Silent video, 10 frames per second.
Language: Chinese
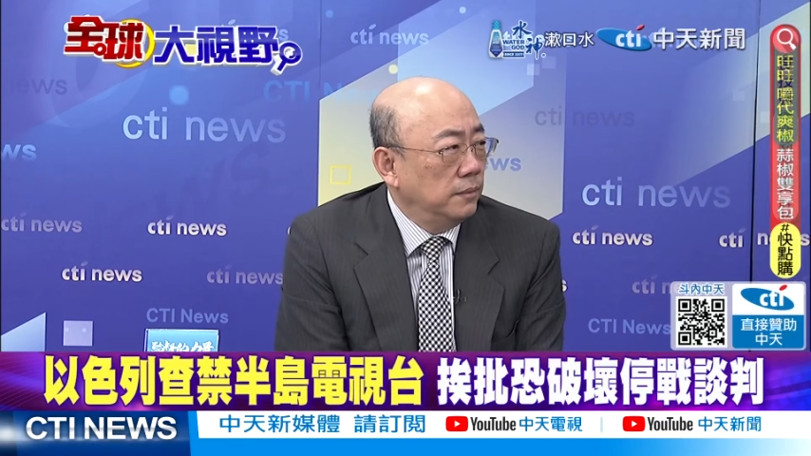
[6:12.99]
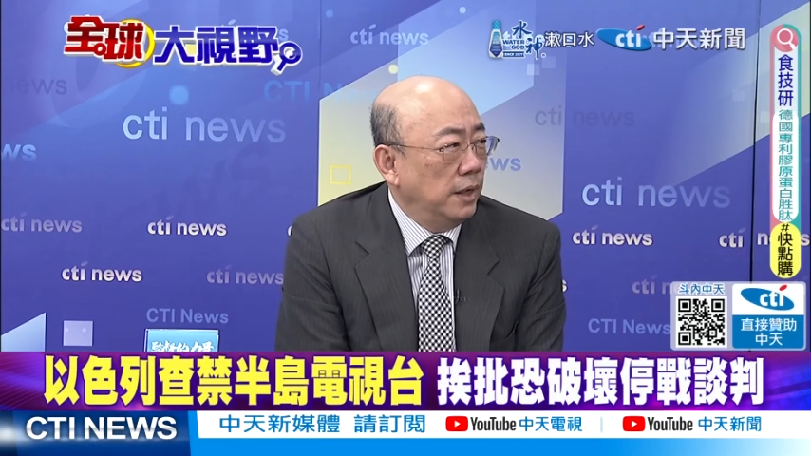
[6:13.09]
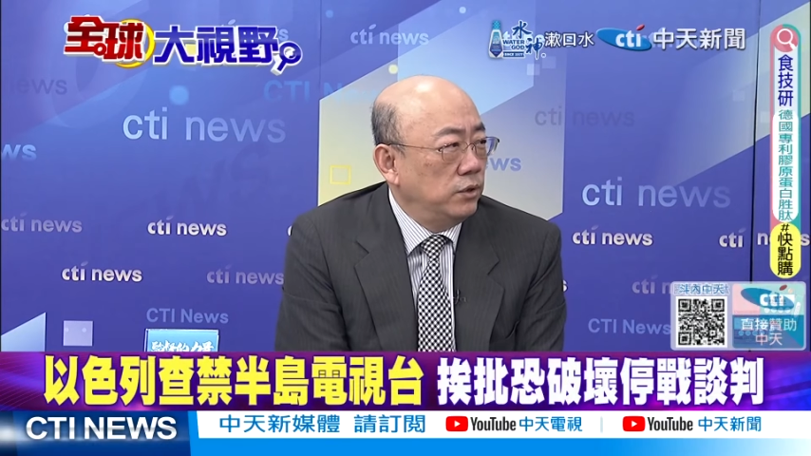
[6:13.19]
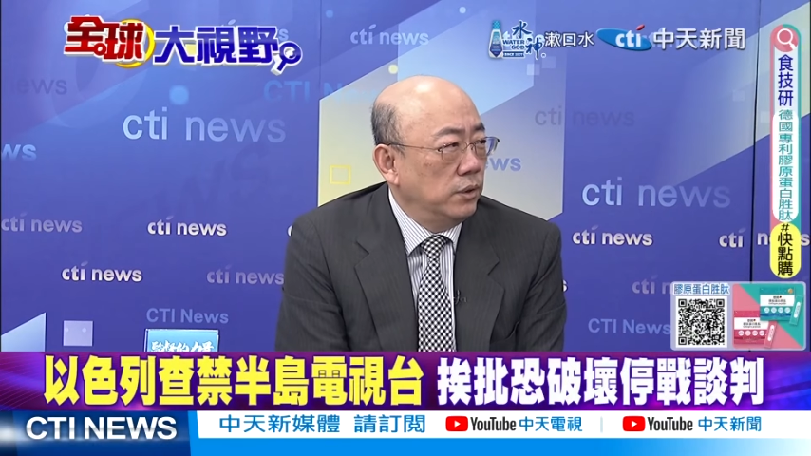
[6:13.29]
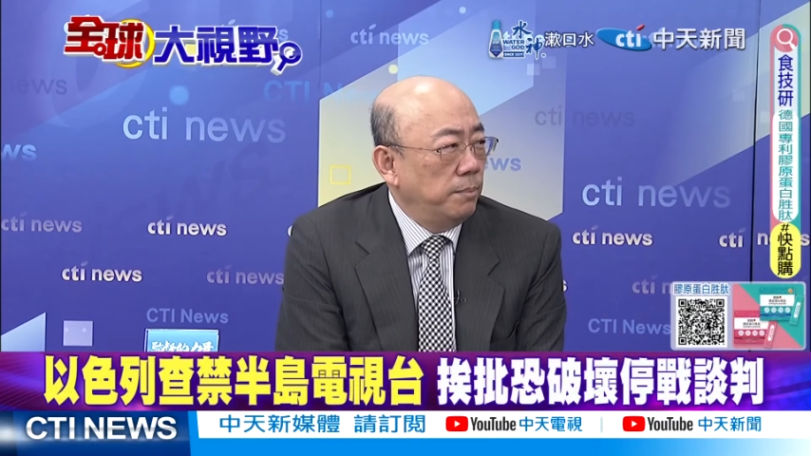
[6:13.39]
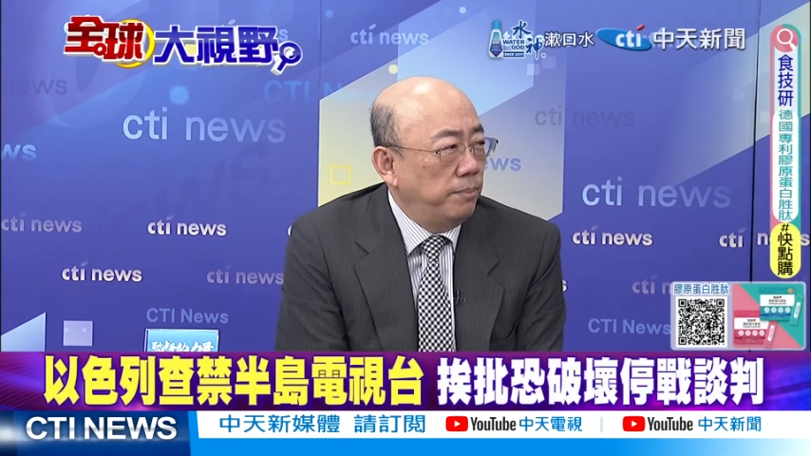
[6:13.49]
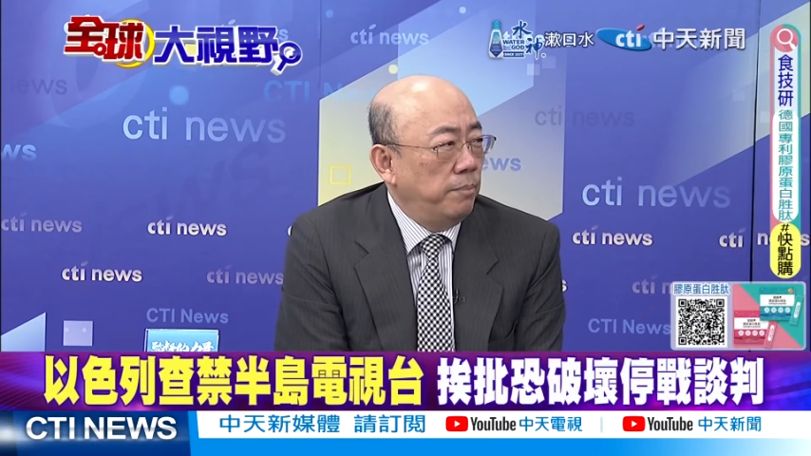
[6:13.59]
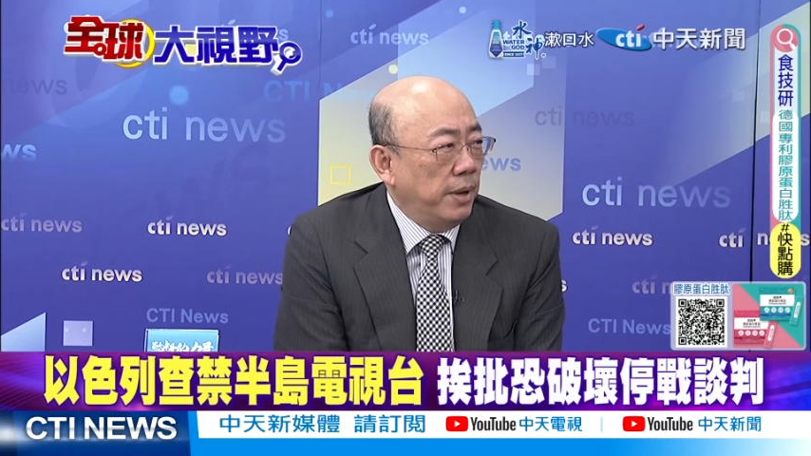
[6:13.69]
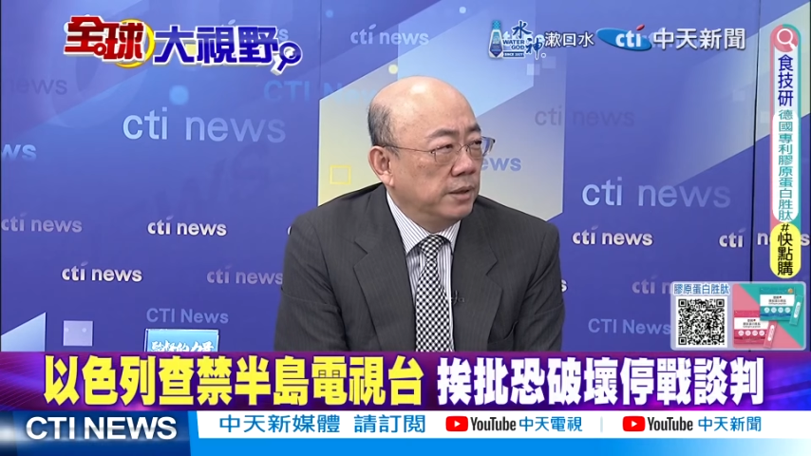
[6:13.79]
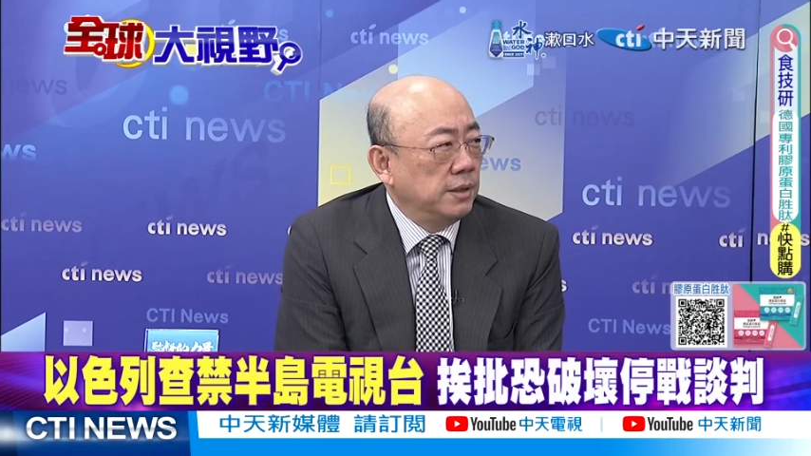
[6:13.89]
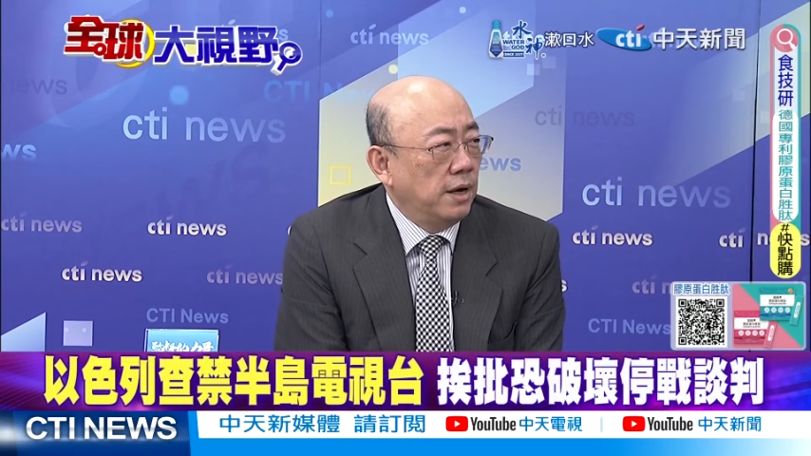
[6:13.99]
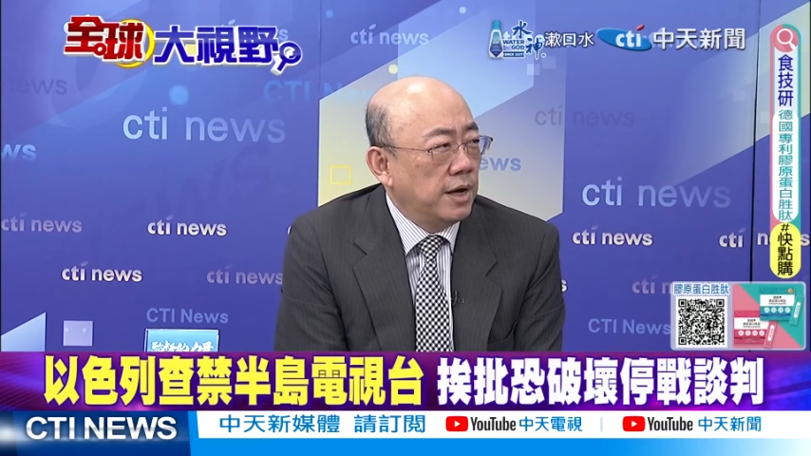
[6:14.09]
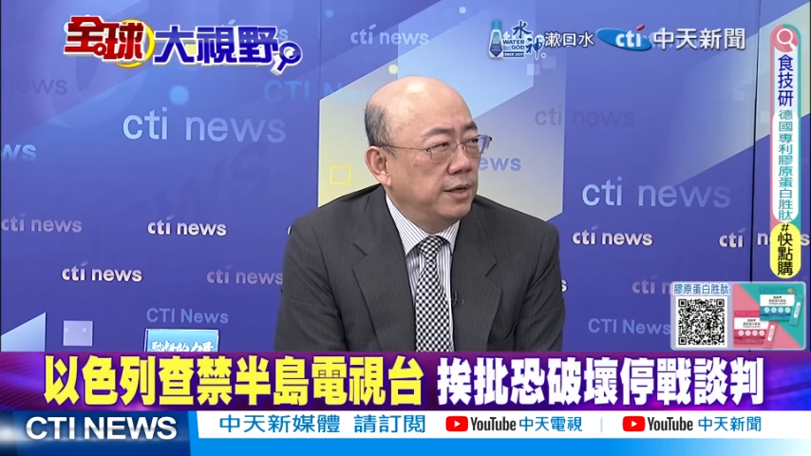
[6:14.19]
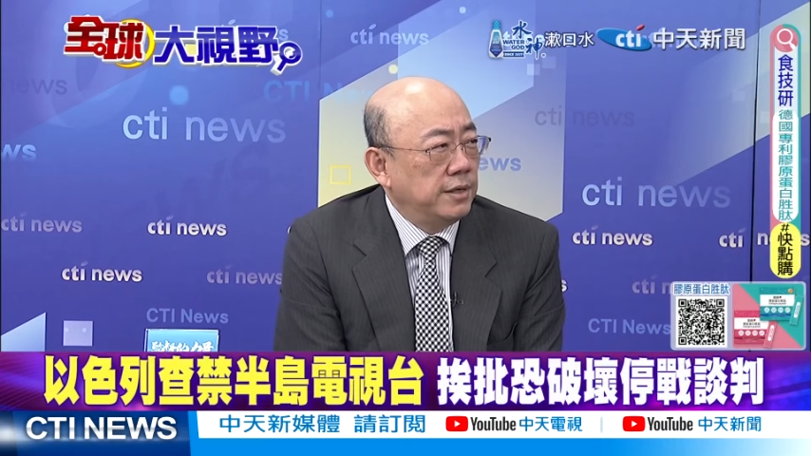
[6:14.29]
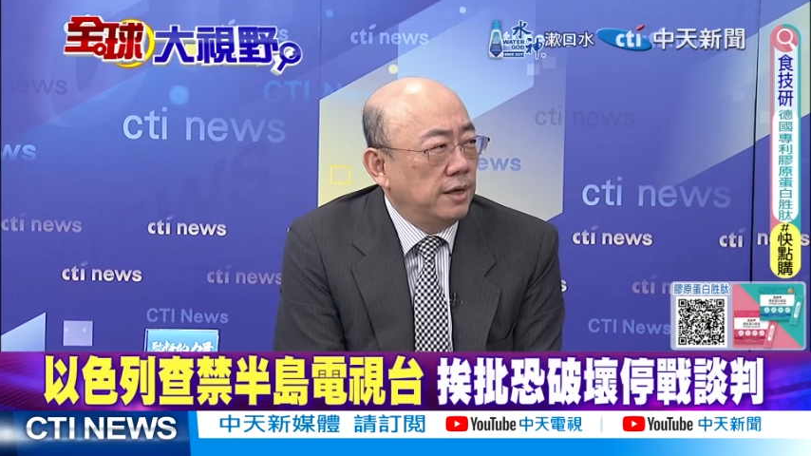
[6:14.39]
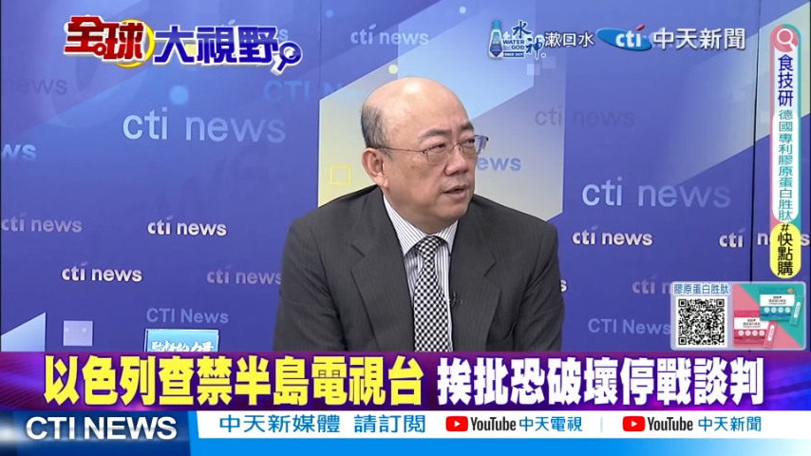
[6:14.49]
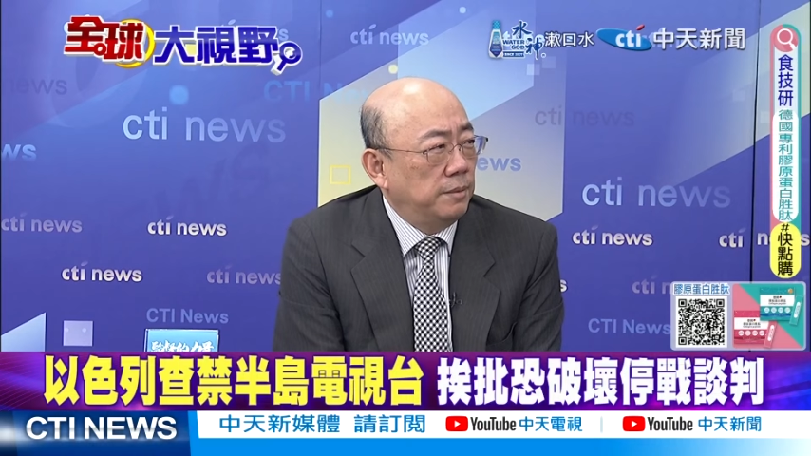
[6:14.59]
那就表示要开战了